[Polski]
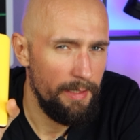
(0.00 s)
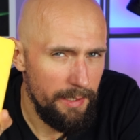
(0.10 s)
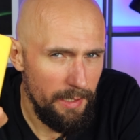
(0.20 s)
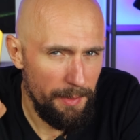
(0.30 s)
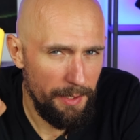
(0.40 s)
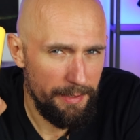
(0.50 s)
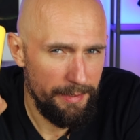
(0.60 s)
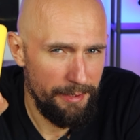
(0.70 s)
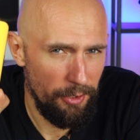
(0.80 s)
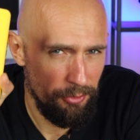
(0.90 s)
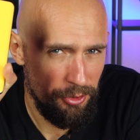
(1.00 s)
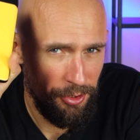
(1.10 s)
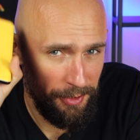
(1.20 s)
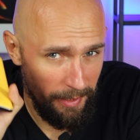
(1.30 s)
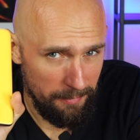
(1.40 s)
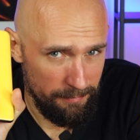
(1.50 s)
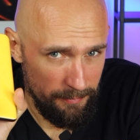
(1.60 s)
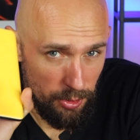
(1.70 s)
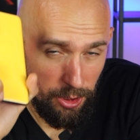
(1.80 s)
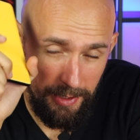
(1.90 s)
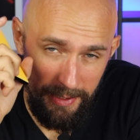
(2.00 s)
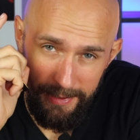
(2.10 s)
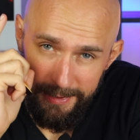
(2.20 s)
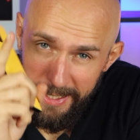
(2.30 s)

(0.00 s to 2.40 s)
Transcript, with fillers: Realme GT Neo 3T, czyli